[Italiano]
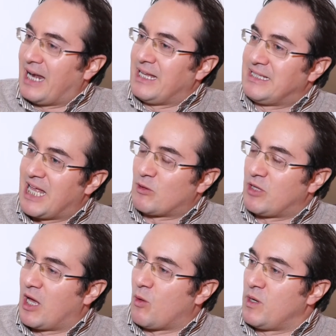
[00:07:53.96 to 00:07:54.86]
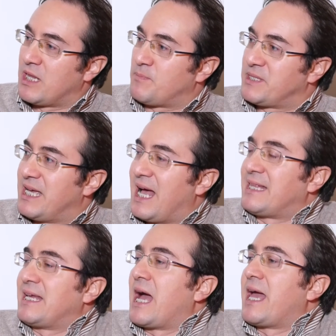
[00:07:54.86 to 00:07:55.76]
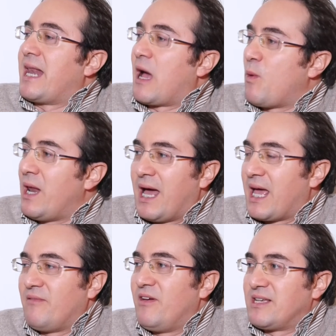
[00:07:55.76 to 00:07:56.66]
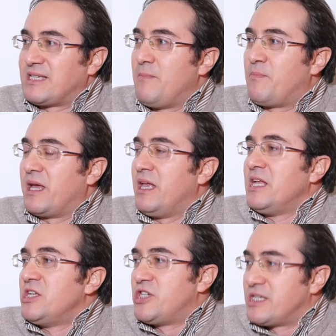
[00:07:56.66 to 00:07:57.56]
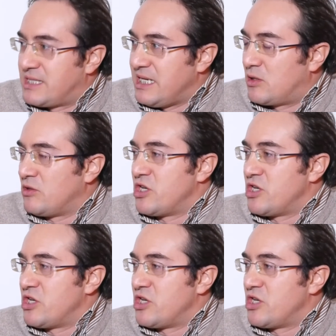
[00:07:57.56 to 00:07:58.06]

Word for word: all'interno della comunità psichiatrica che era quella che aveva sempre gestito,